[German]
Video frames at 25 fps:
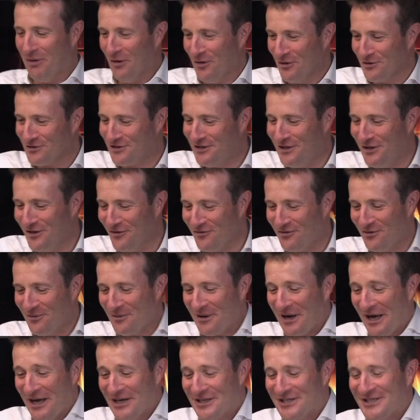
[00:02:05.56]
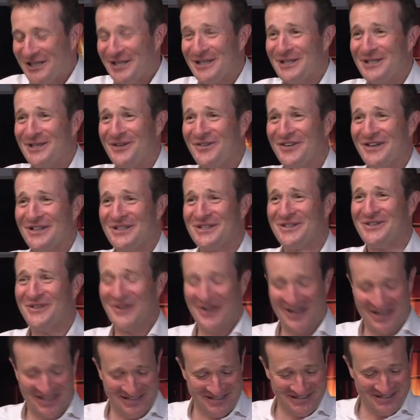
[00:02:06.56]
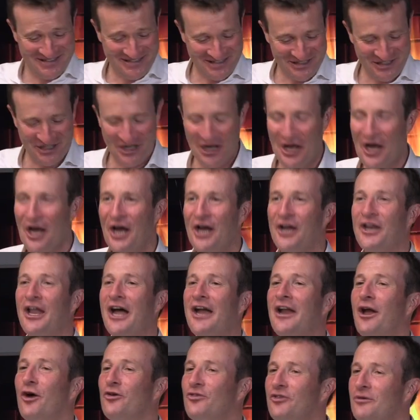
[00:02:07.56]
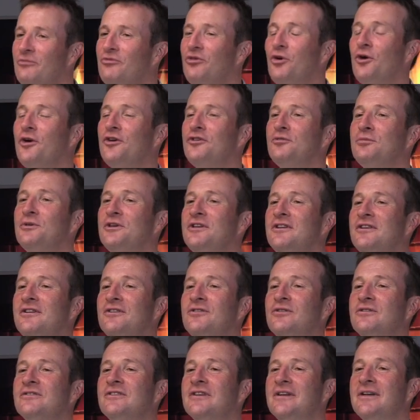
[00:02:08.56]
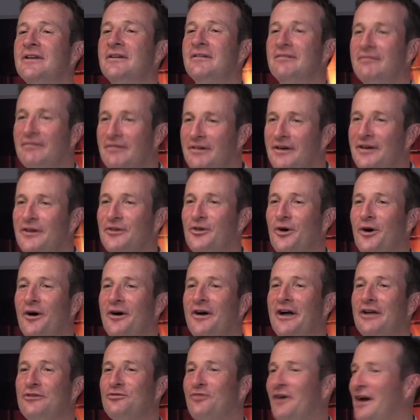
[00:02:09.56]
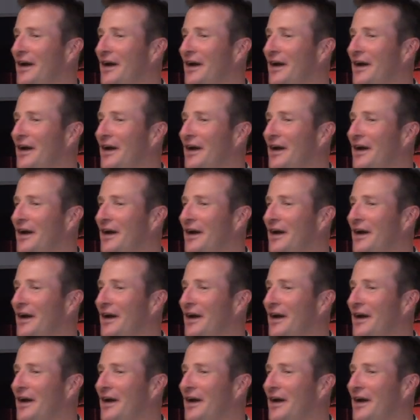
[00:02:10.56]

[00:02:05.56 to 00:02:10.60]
positiv überrascht, dass ich was zu essen kriege. Nein, außerdem freue ich mich, dich zu sehen. Ja, Doch, gleichfalls.